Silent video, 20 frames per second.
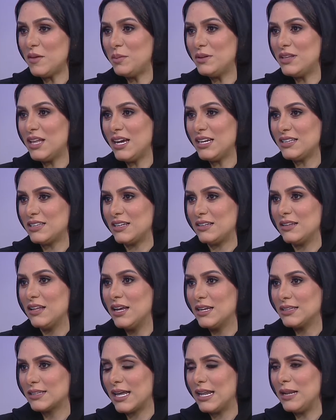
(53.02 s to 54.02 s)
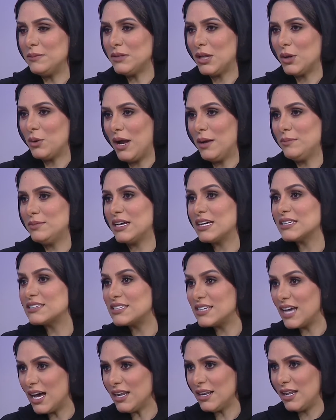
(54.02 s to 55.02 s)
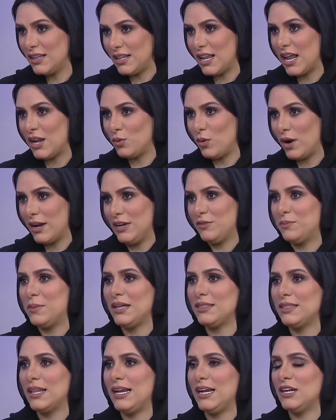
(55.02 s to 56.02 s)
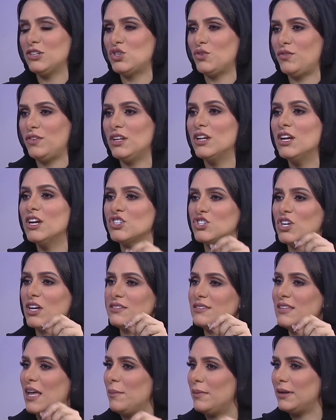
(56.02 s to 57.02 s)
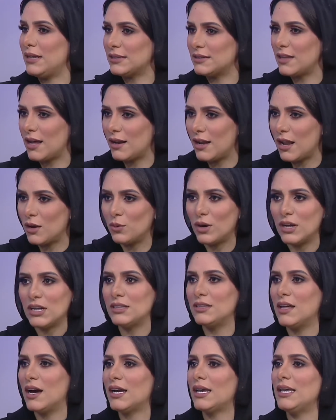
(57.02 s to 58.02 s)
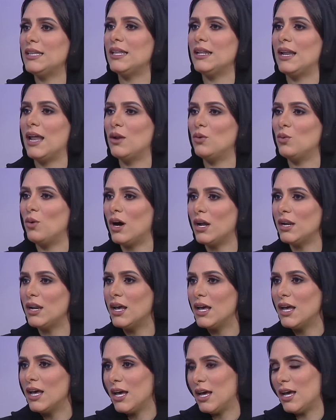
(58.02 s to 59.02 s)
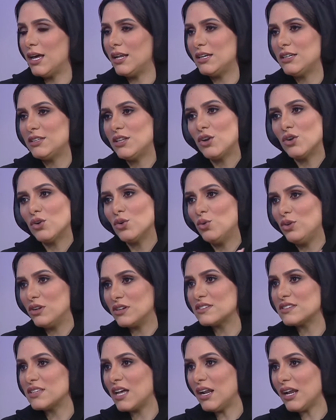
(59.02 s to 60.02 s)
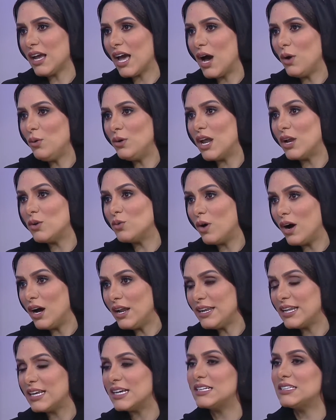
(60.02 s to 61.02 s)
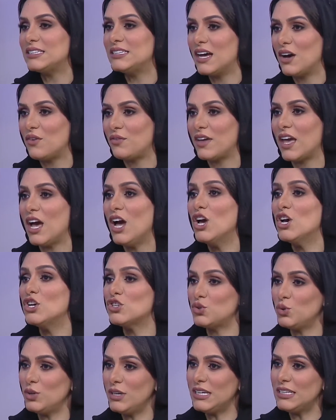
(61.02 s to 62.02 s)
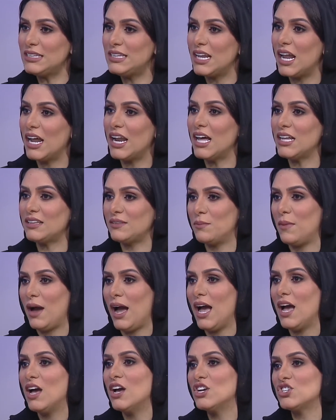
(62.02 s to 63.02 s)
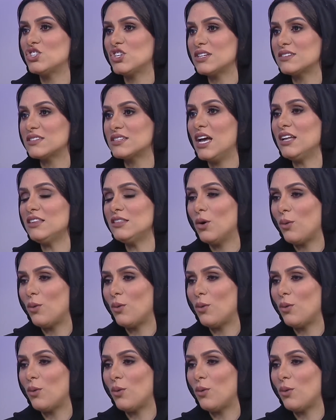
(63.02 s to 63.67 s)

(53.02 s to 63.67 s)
بدايه تكلمنا انا اختيارنا للالوان يعني بعض الاحيان تشوفين شخص دائما يختار الالوان الداكنه الالوان آه نقدر نقول الصارخه او الالوان الدافئه شو هي الدلالات مع شخصياتنا